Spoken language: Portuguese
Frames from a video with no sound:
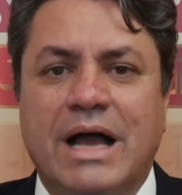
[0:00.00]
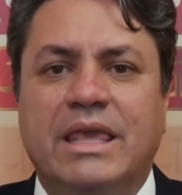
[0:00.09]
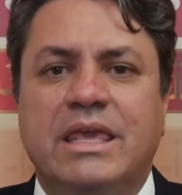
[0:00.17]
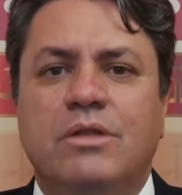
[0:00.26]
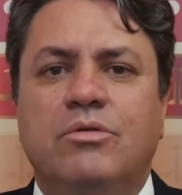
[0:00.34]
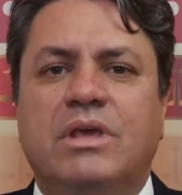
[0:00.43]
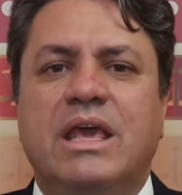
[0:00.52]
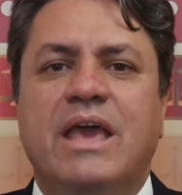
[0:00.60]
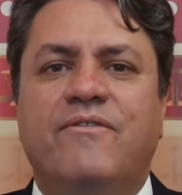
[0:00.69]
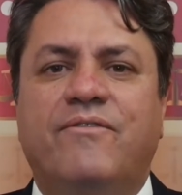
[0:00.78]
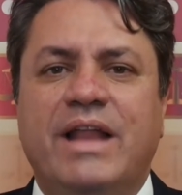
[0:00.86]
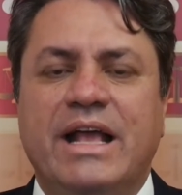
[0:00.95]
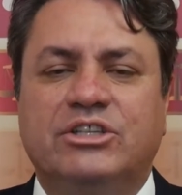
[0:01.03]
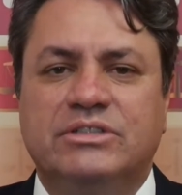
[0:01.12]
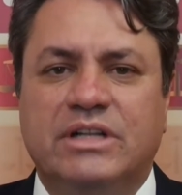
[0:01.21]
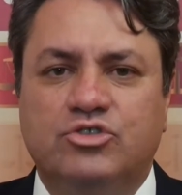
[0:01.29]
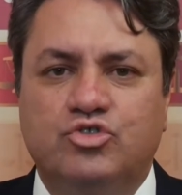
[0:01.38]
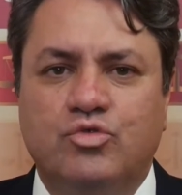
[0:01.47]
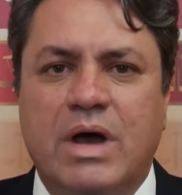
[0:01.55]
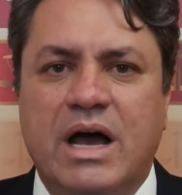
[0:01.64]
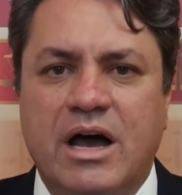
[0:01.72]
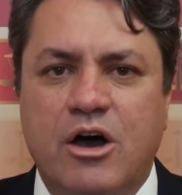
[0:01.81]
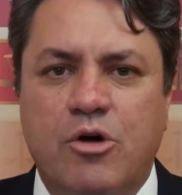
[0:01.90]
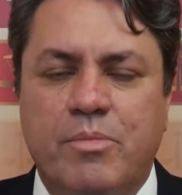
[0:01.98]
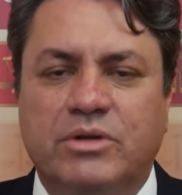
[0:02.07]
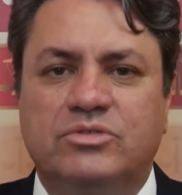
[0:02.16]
aquilo que reflete na sua alma,